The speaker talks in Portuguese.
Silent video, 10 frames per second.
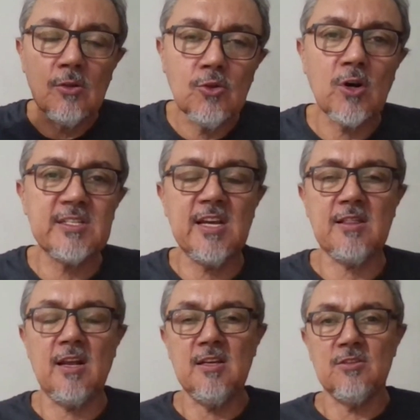do
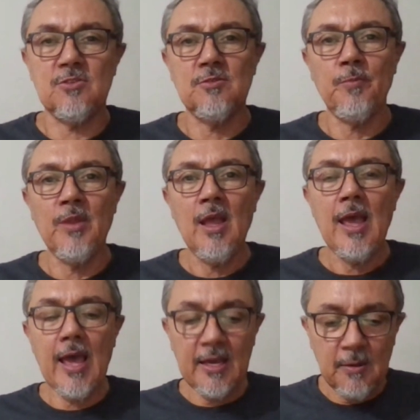sertanejo.
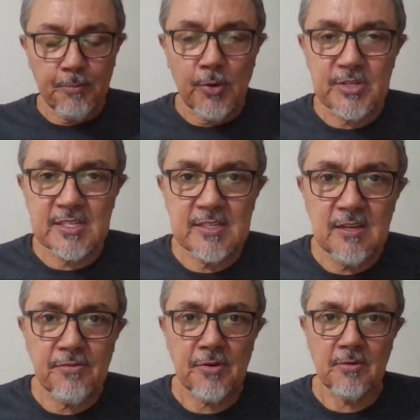É
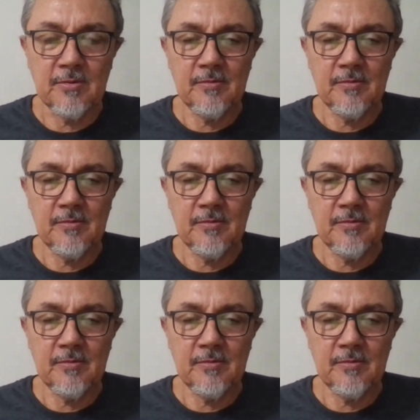impossível,